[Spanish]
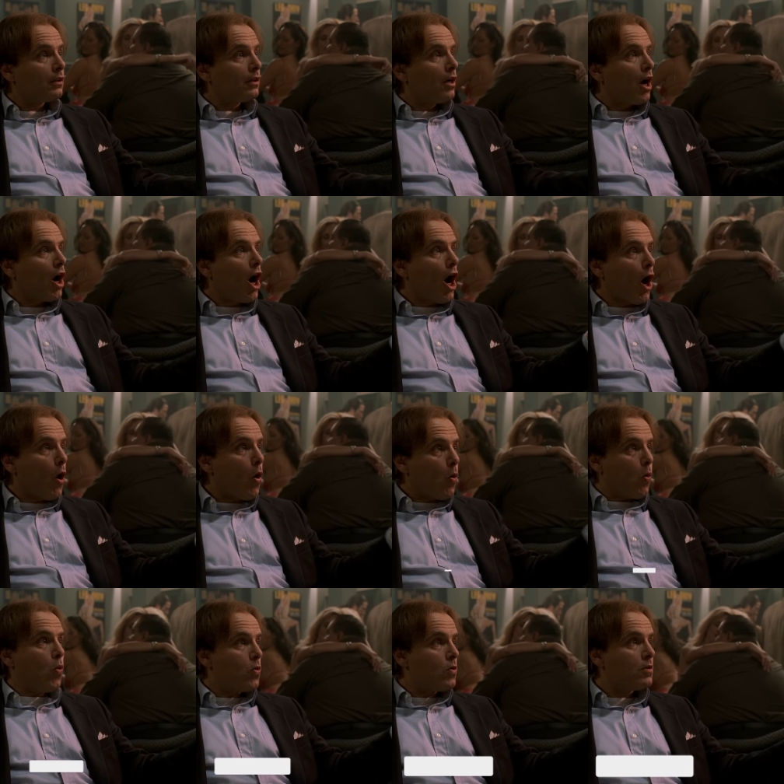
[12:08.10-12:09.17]
Ralph
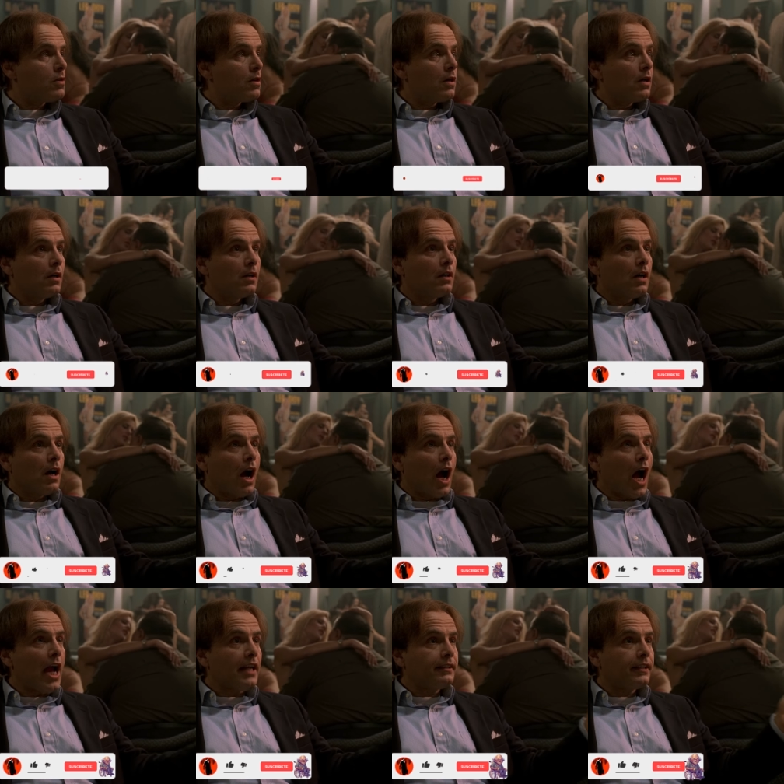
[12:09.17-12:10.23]
era un mafioso
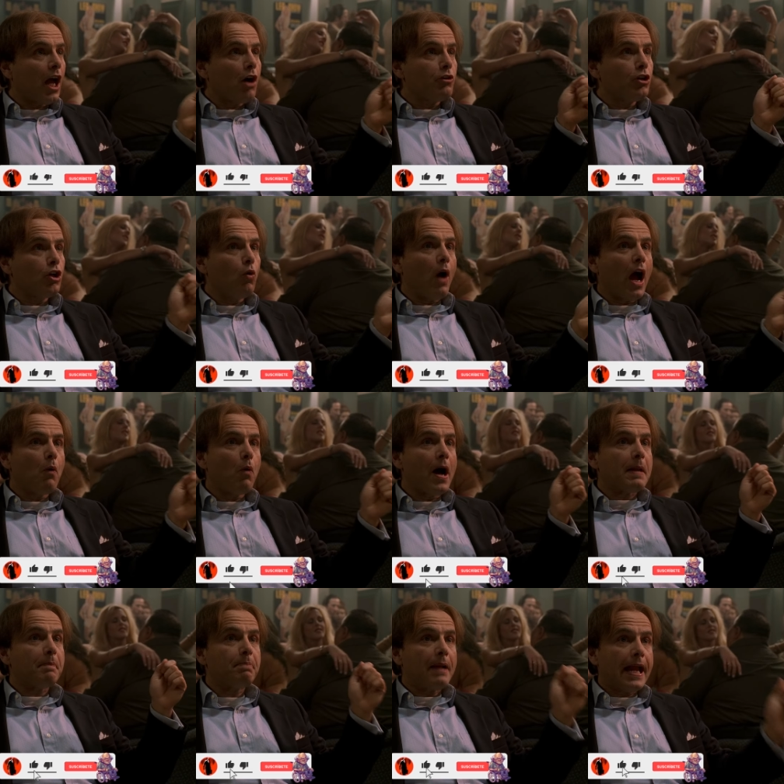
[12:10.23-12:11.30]
astuto,
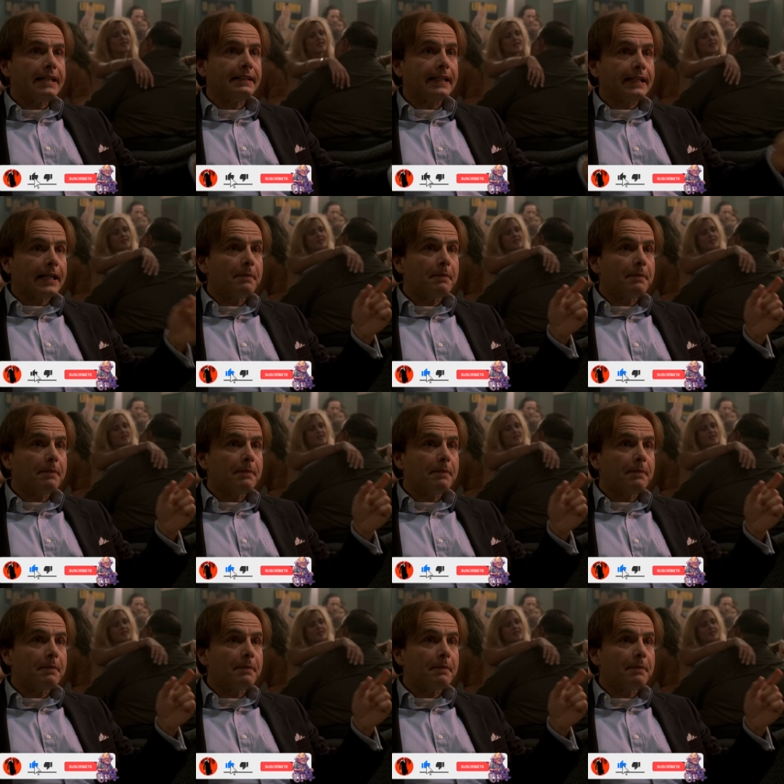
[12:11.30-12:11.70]
así que no había